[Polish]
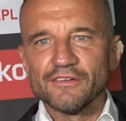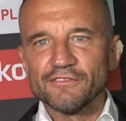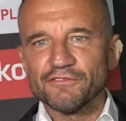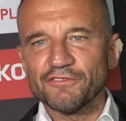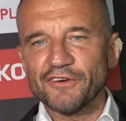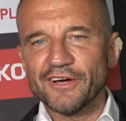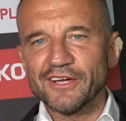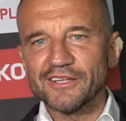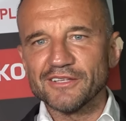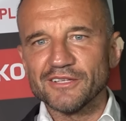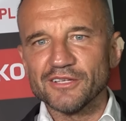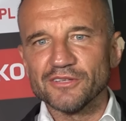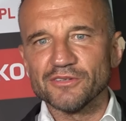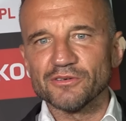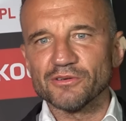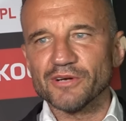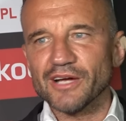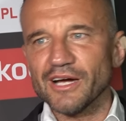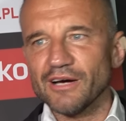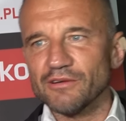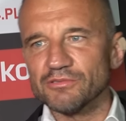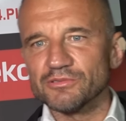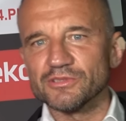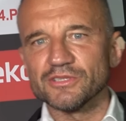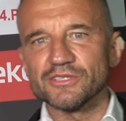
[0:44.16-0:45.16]
Fajne
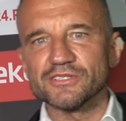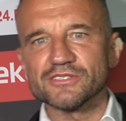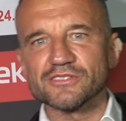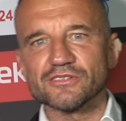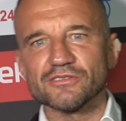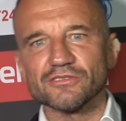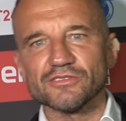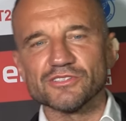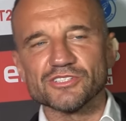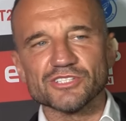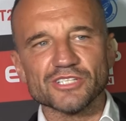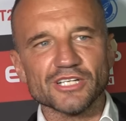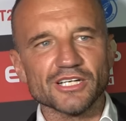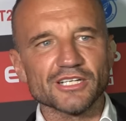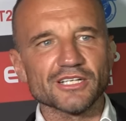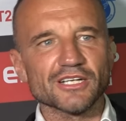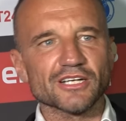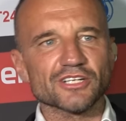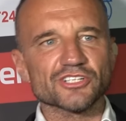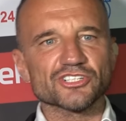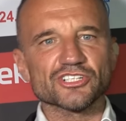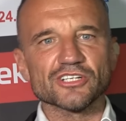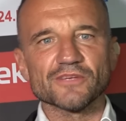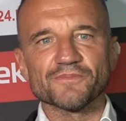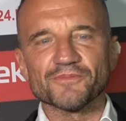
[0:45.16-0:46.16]
nokauty,
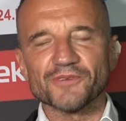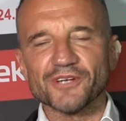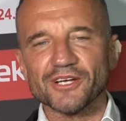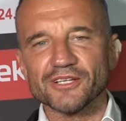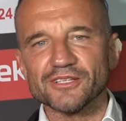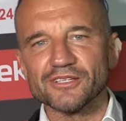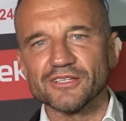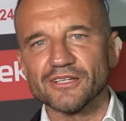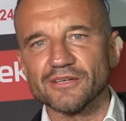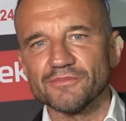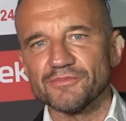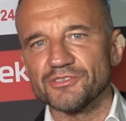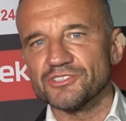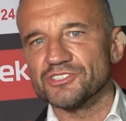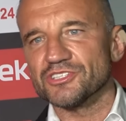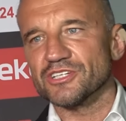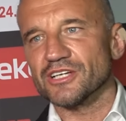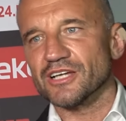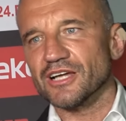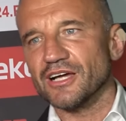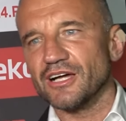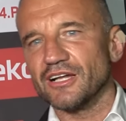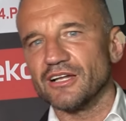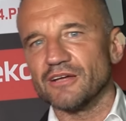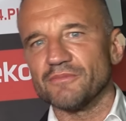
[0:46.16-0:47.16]
skończenia, szybka, dynamiczna
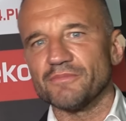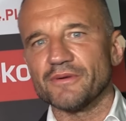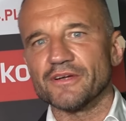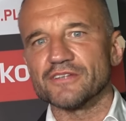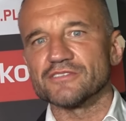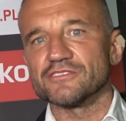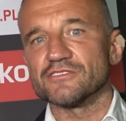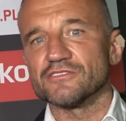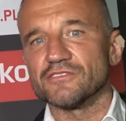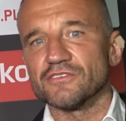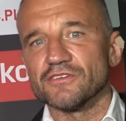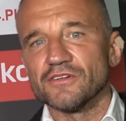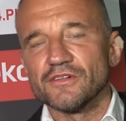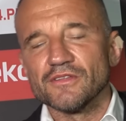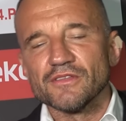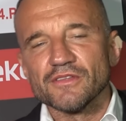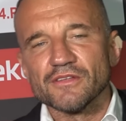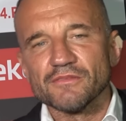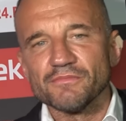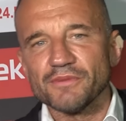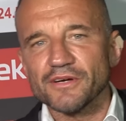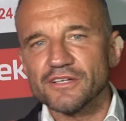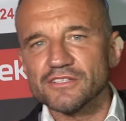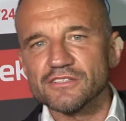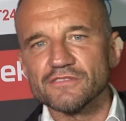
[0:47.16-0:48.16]
gala, bardzo,
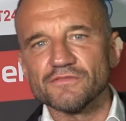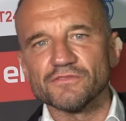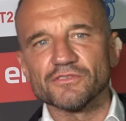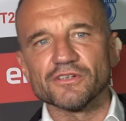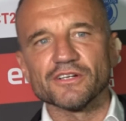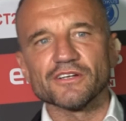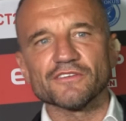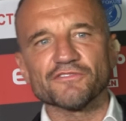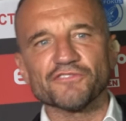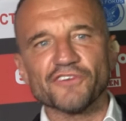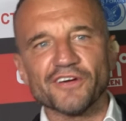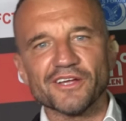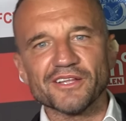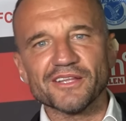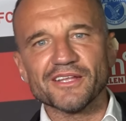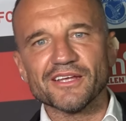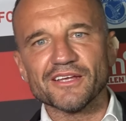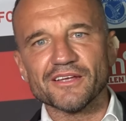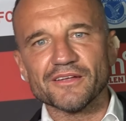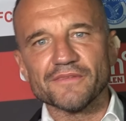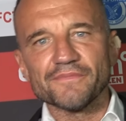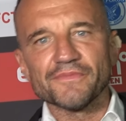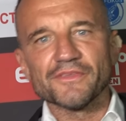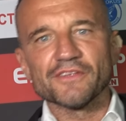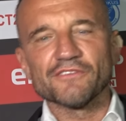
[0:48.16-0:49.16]
bardzo w ogóle
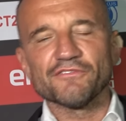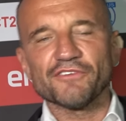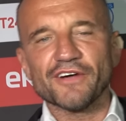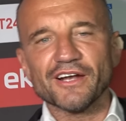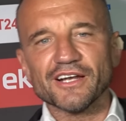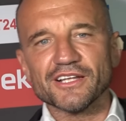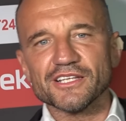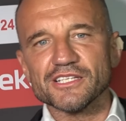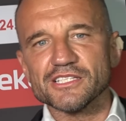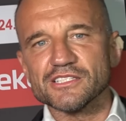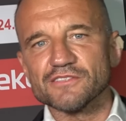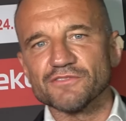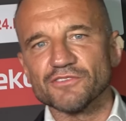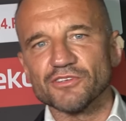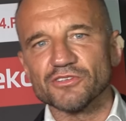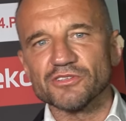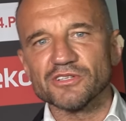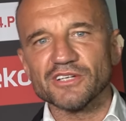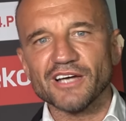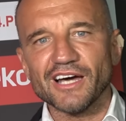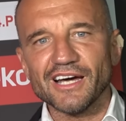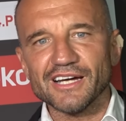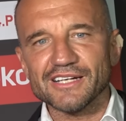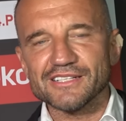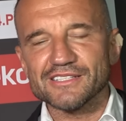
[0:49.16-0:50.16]
fajne walki,
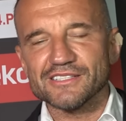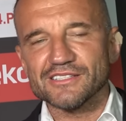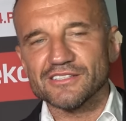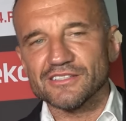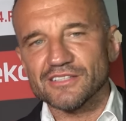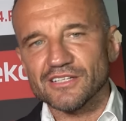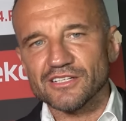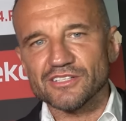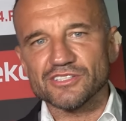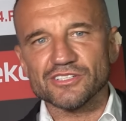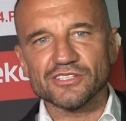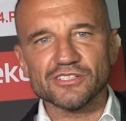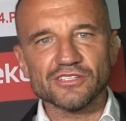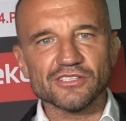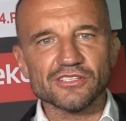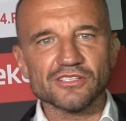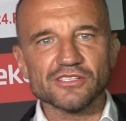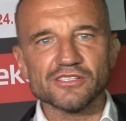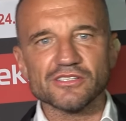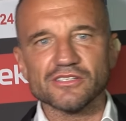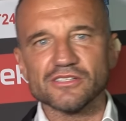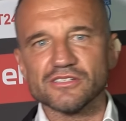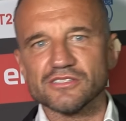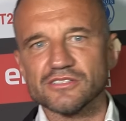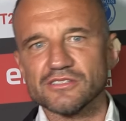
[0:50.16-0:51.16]
zwroty akcji, także
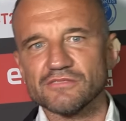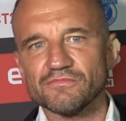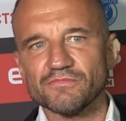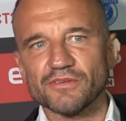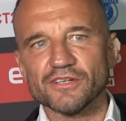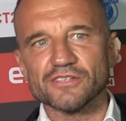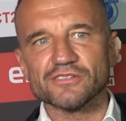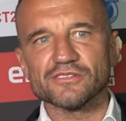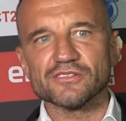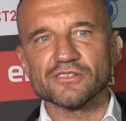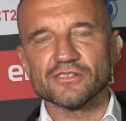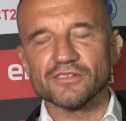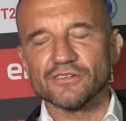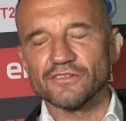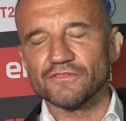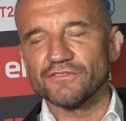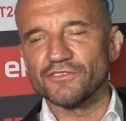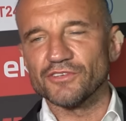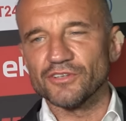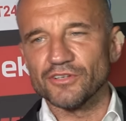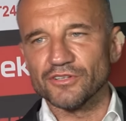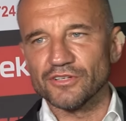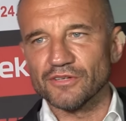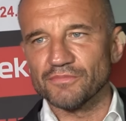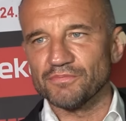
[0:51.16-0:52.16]
jestem bardzo
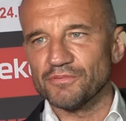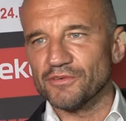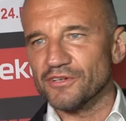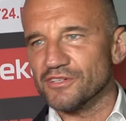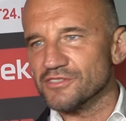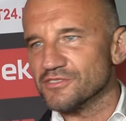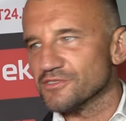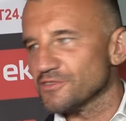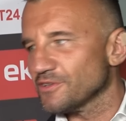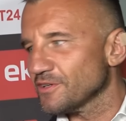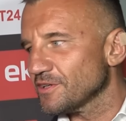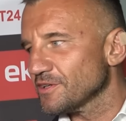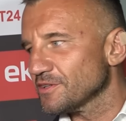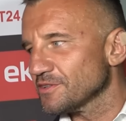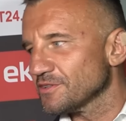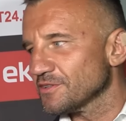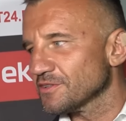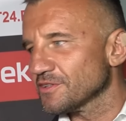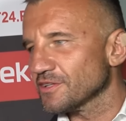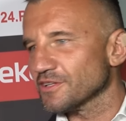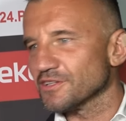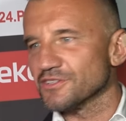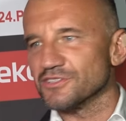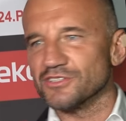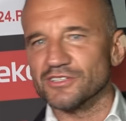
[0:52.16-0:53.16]
zadowolony po raz kolejny,
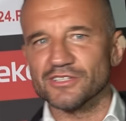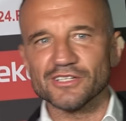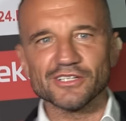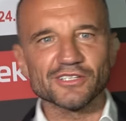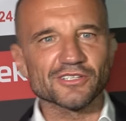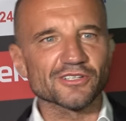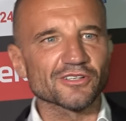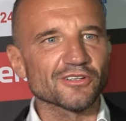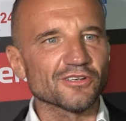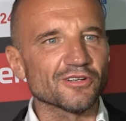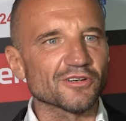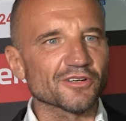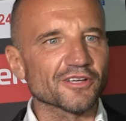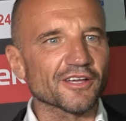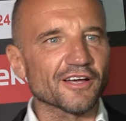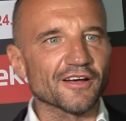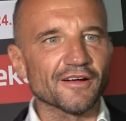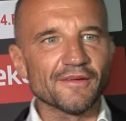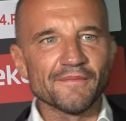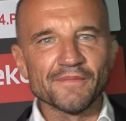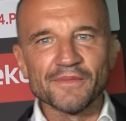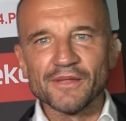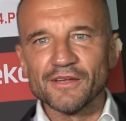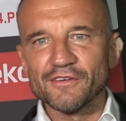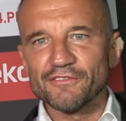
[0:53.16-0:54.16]
także ta trylogia
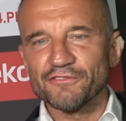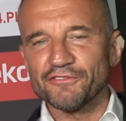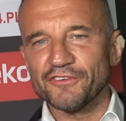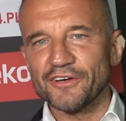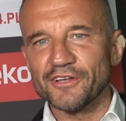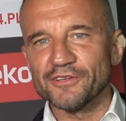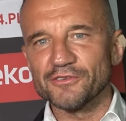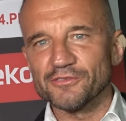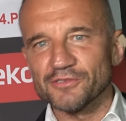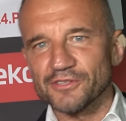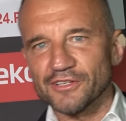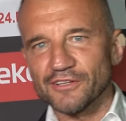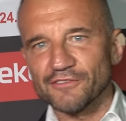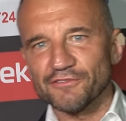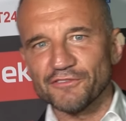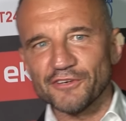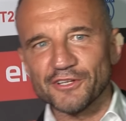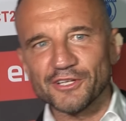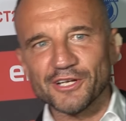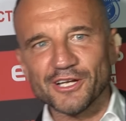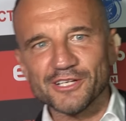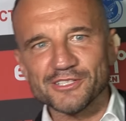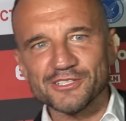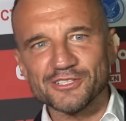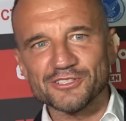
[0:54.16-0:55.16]
Fenu, ten
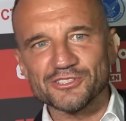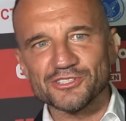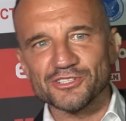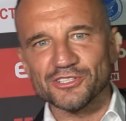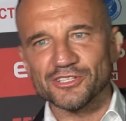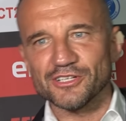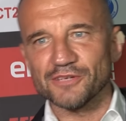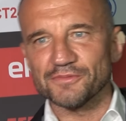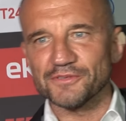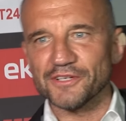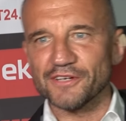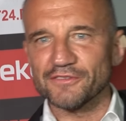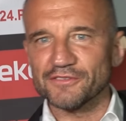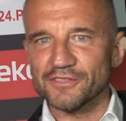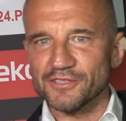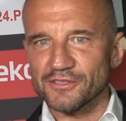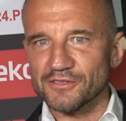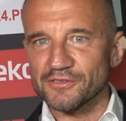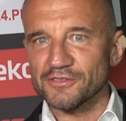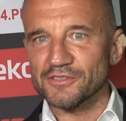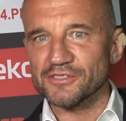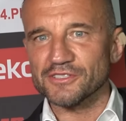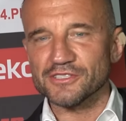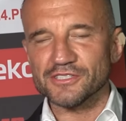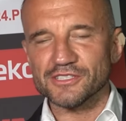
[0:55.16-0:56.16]
Fen razy trzy naprawdę
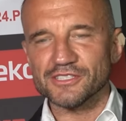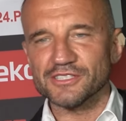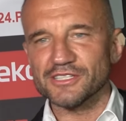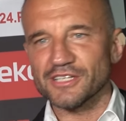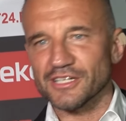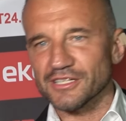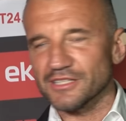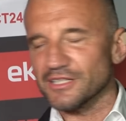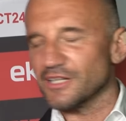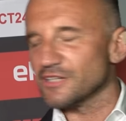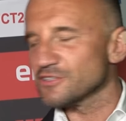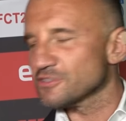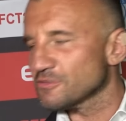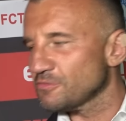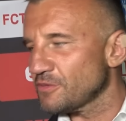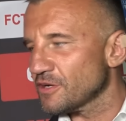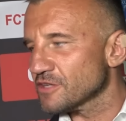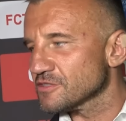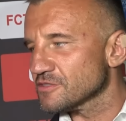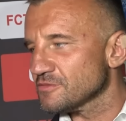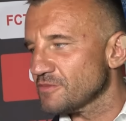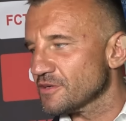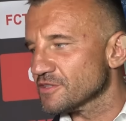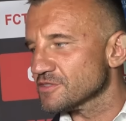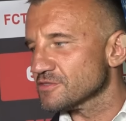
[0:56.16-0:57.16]
jest jak na razie
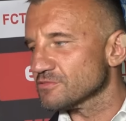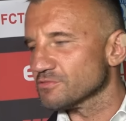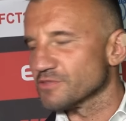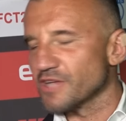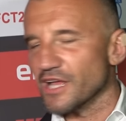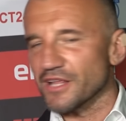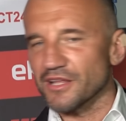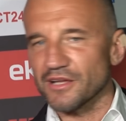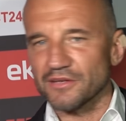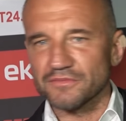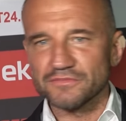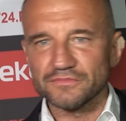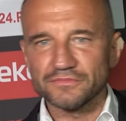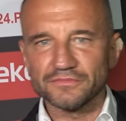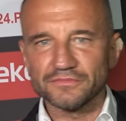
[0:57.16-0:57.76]
bardzo, bardzo udana.